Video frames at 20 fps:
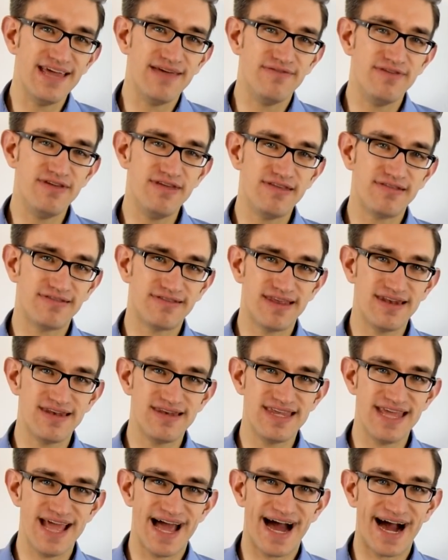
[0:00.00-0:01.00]
wie ist denn
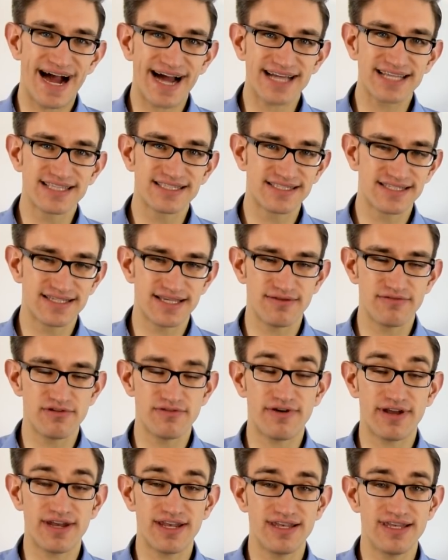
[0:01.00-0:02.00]
die Aktien,
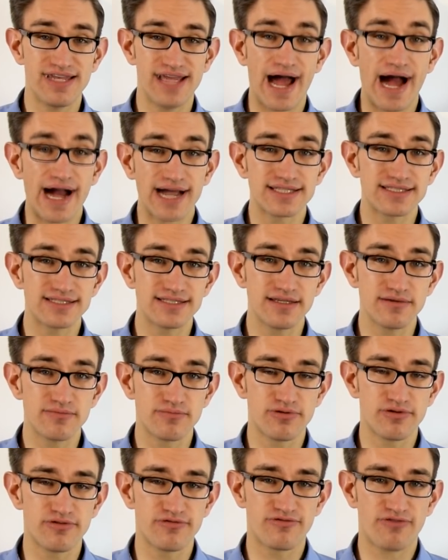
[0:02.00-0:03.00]
wie war denn die
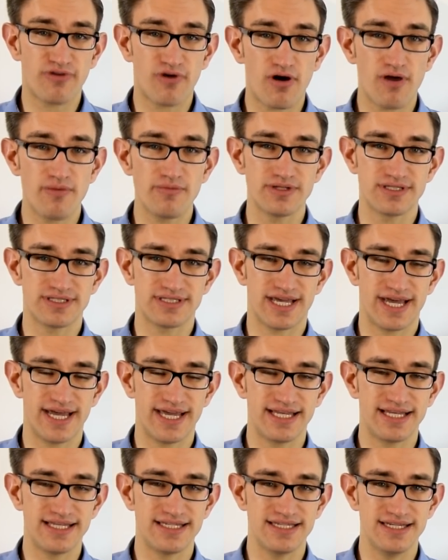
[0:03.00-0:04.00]
Aktienperformance
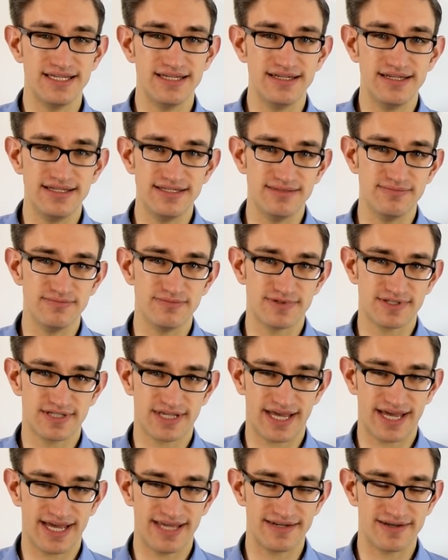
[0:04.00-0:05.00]
eigentlich in diesem
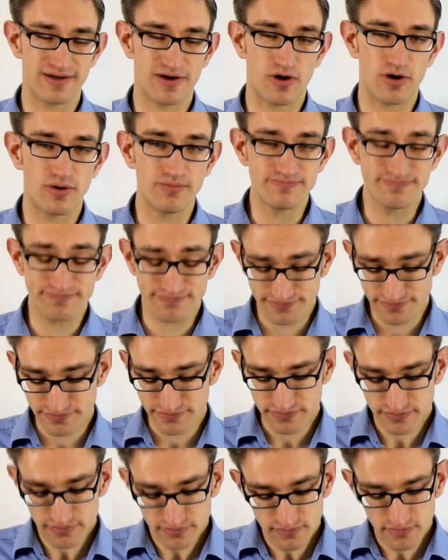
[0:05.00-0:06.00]
Zeitraum?
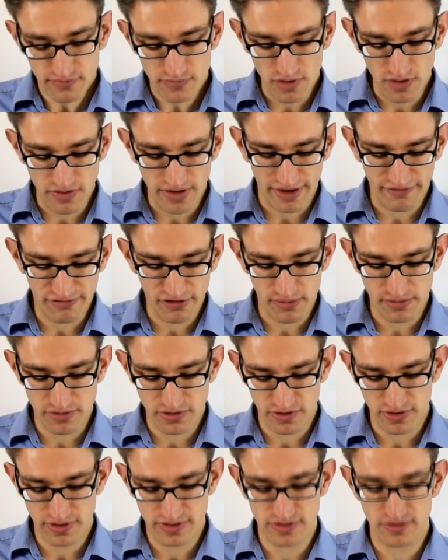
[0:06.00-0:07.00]
Und dafür habe
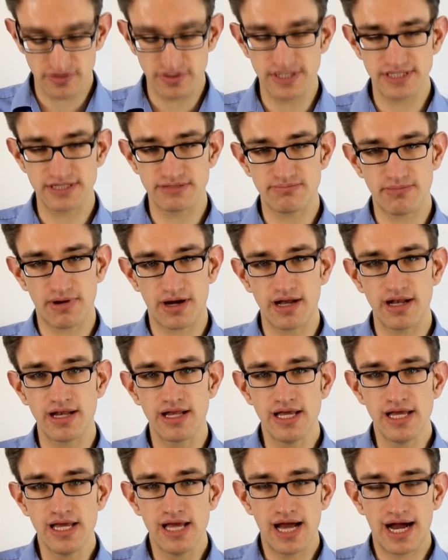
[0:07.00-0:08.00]
ich euch zunächst mal
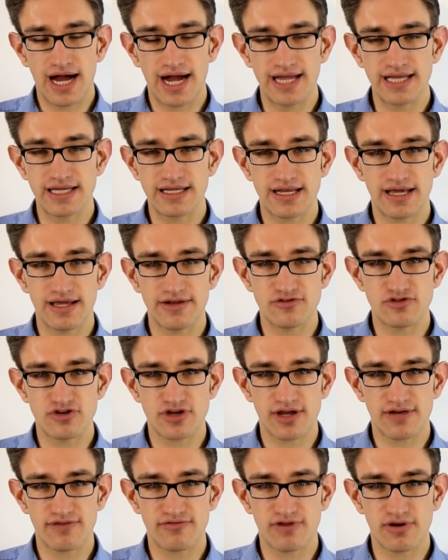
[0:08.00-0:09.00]
einen kleinen
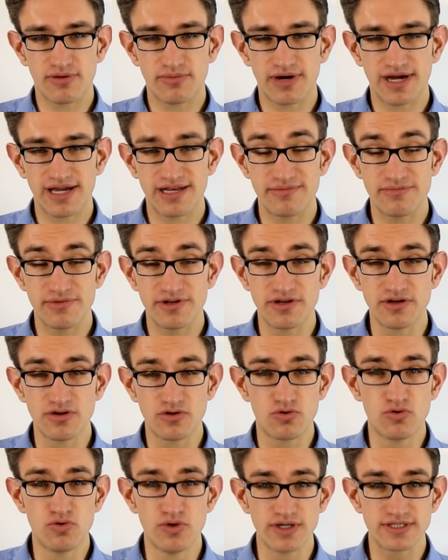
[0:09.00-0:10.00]
Chart vorbereitet mit den
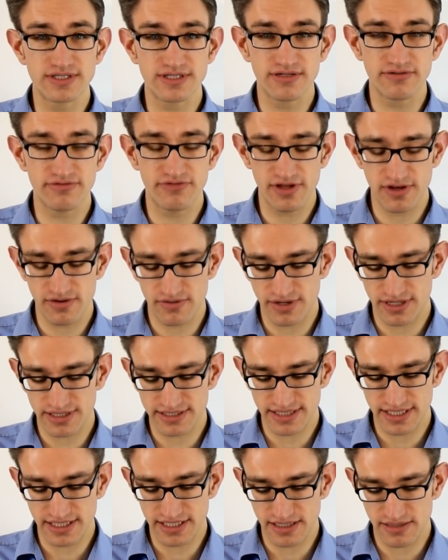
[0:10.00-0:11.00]
Kursgewinnen und da
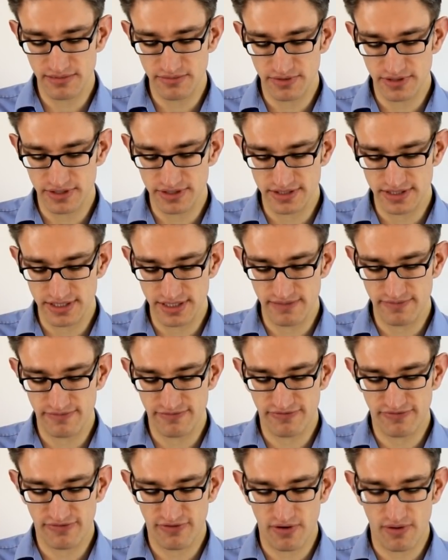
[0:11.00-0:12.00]
seht ihr im Prinzip
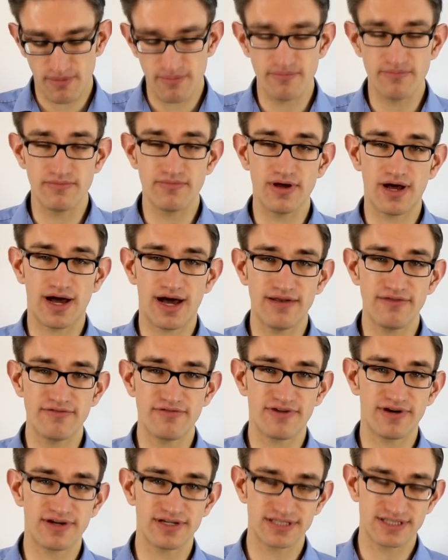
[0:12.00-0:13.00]
vom
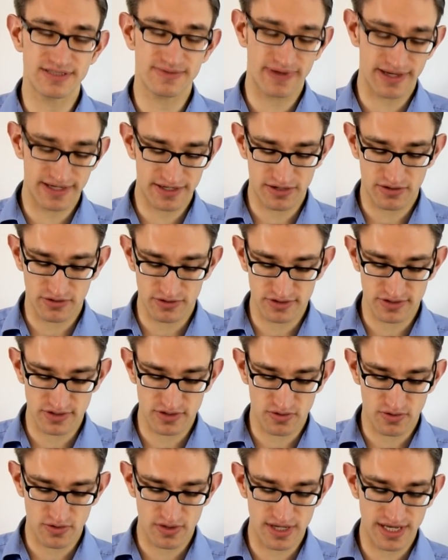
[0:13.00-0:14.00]
Anfang
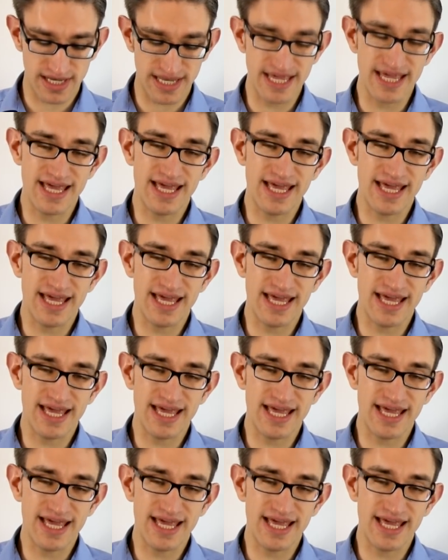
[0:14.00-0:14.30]
2009